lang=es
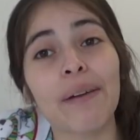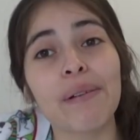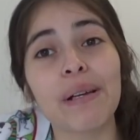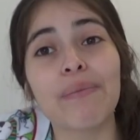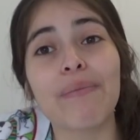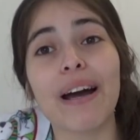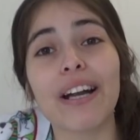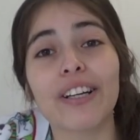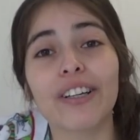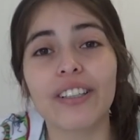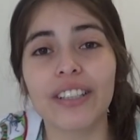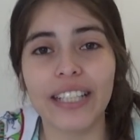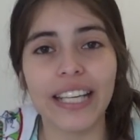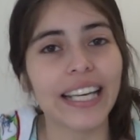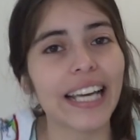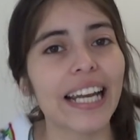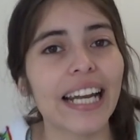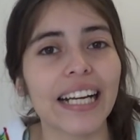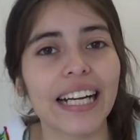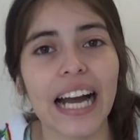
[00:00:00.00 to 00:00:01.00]
a mi hermano,
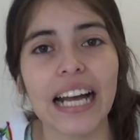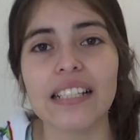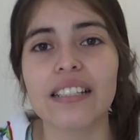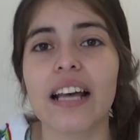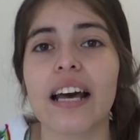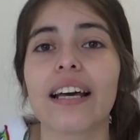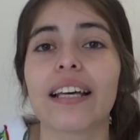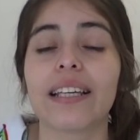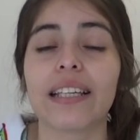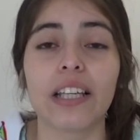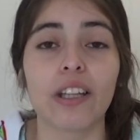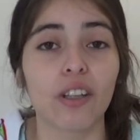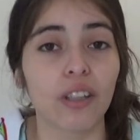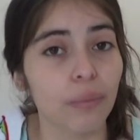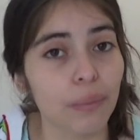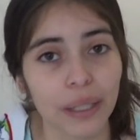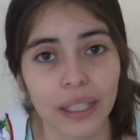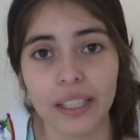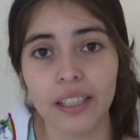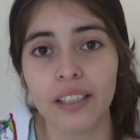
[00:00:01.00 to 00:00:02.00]
llegué a la casa y
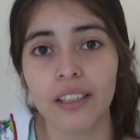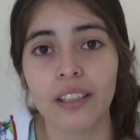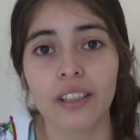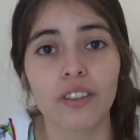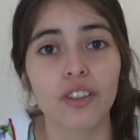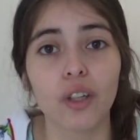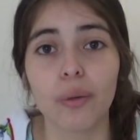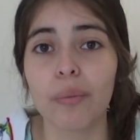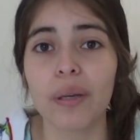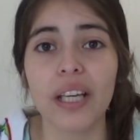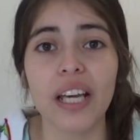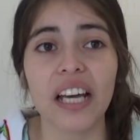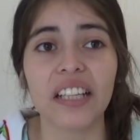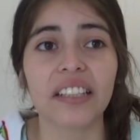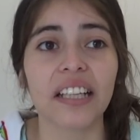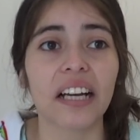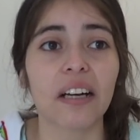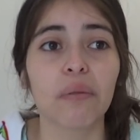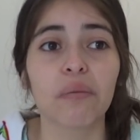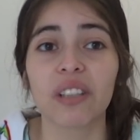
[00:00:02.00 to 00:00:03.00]
dormí. Dormí
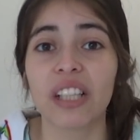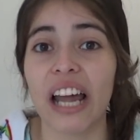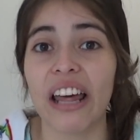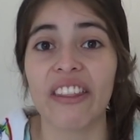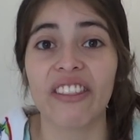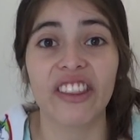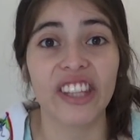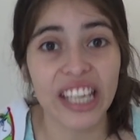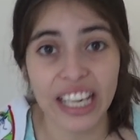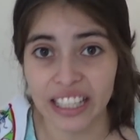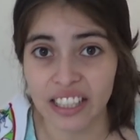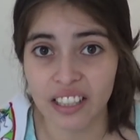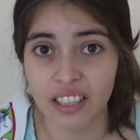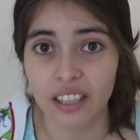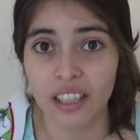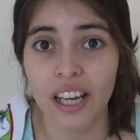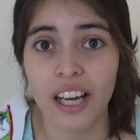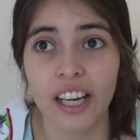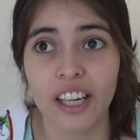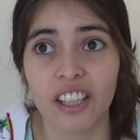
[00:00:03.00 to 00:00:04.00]
hasta como las
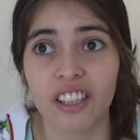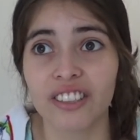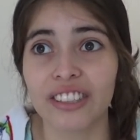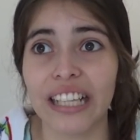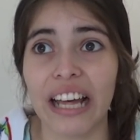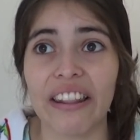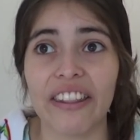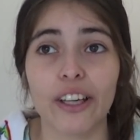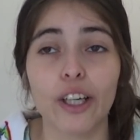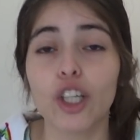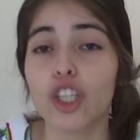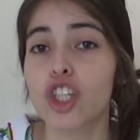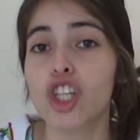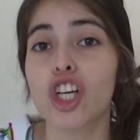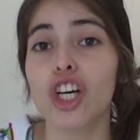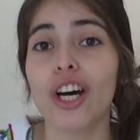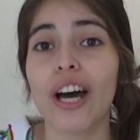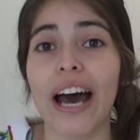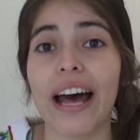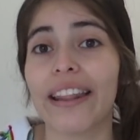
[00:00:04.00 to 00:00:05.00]
10. Onda, de
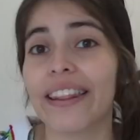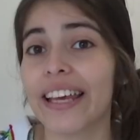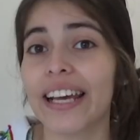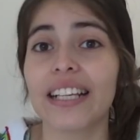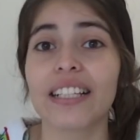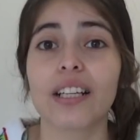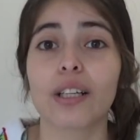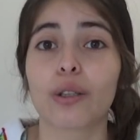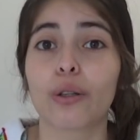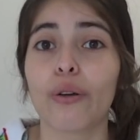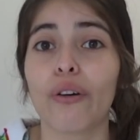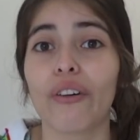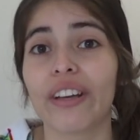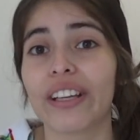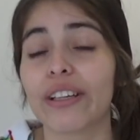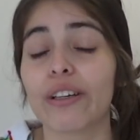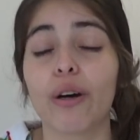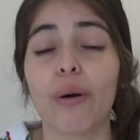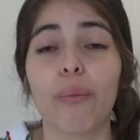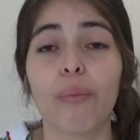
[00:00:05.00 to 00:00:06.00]
8 a 10 estuve
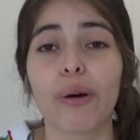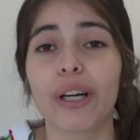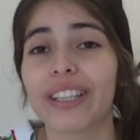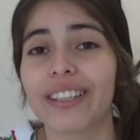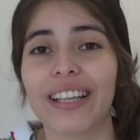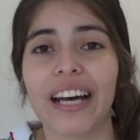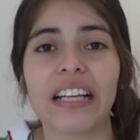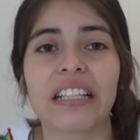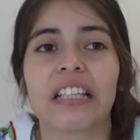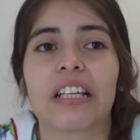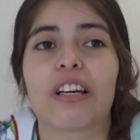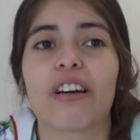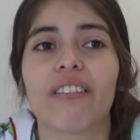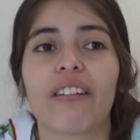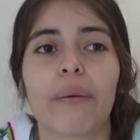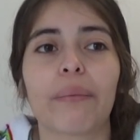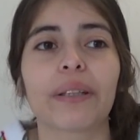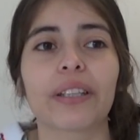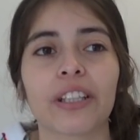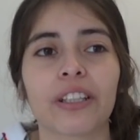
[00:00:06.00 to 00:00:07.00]
yo muerta, así que
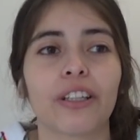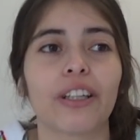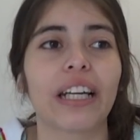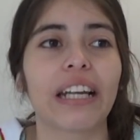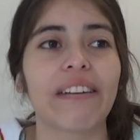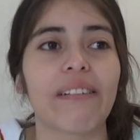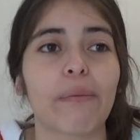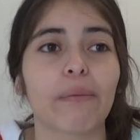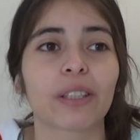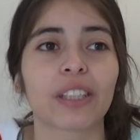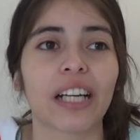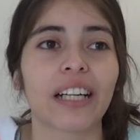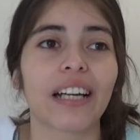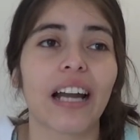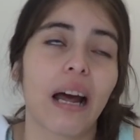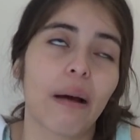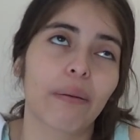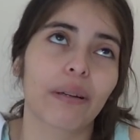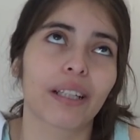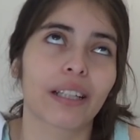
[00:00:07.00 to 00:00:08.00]
obviamente no le iba a mostrar
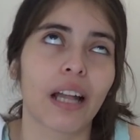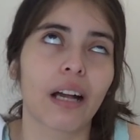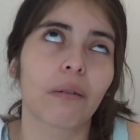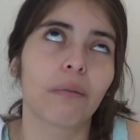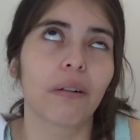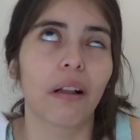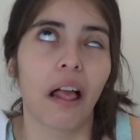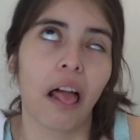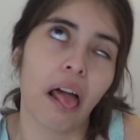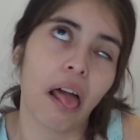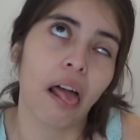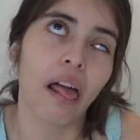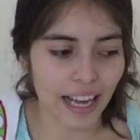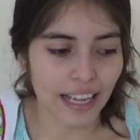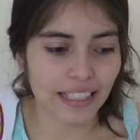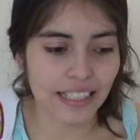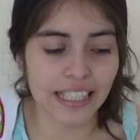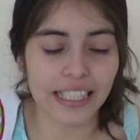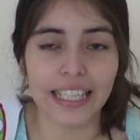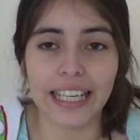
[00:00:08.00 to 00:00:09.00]
nada porque estaba como...
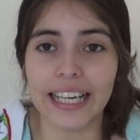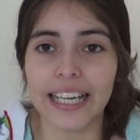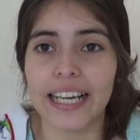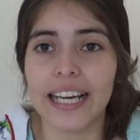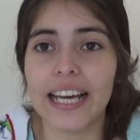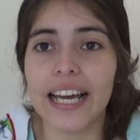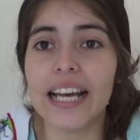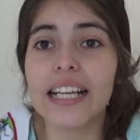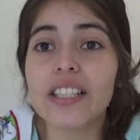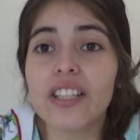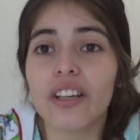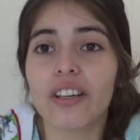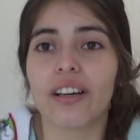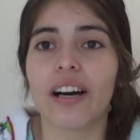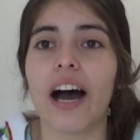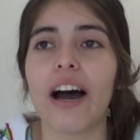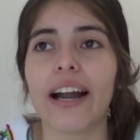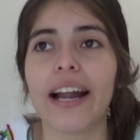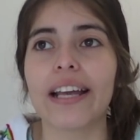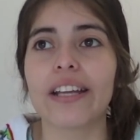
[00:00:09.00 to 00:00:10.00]
Así que eso,
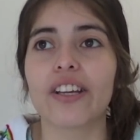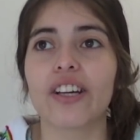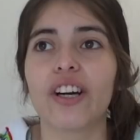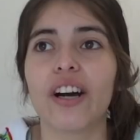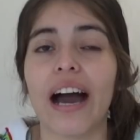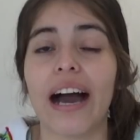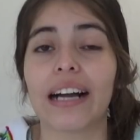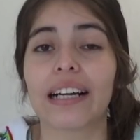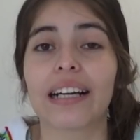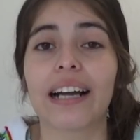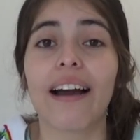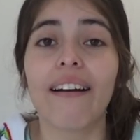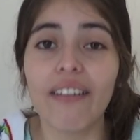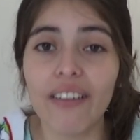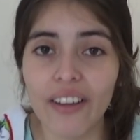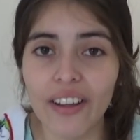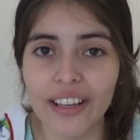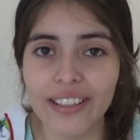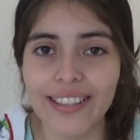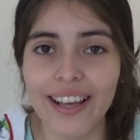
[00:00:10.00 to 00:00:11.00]
ahora yo
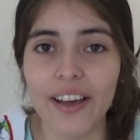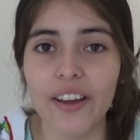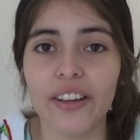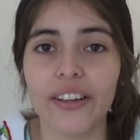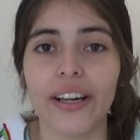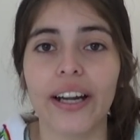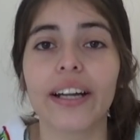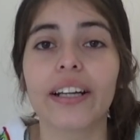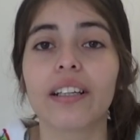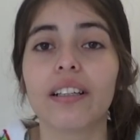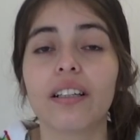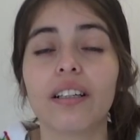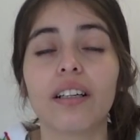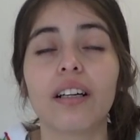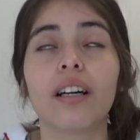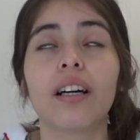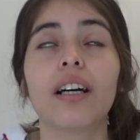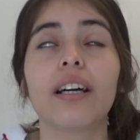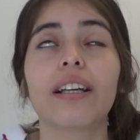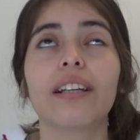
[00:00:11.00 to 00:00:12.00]
acabo de desayunar.
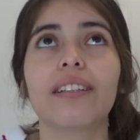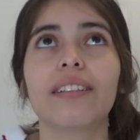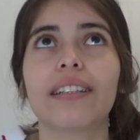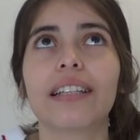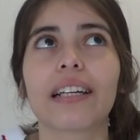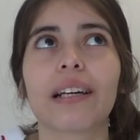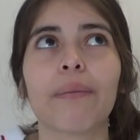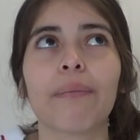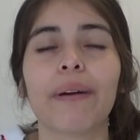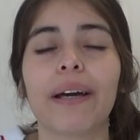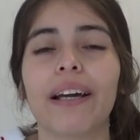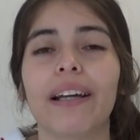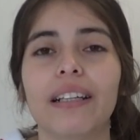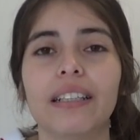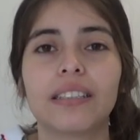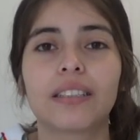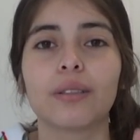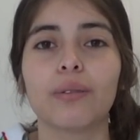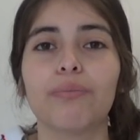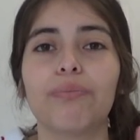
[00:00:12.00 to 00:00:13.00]
Ay, déjenme,
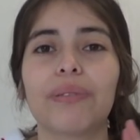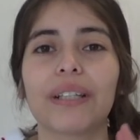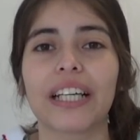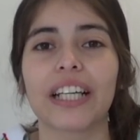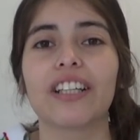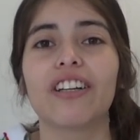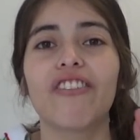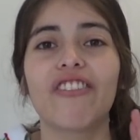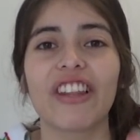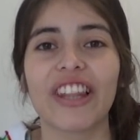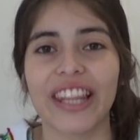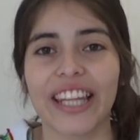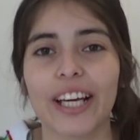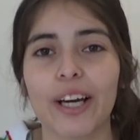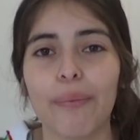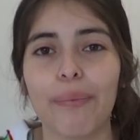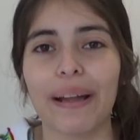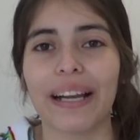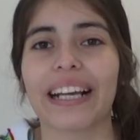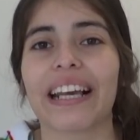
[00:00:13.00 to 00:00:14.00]
hice un pequeño
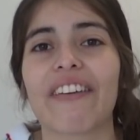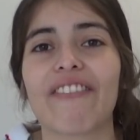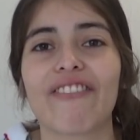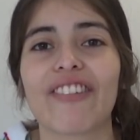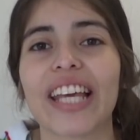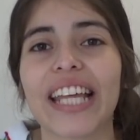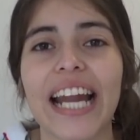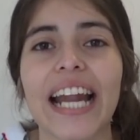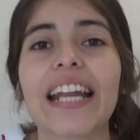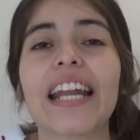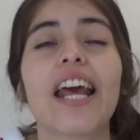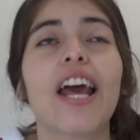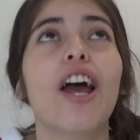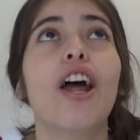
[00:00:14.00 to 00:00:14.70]
video para que vieran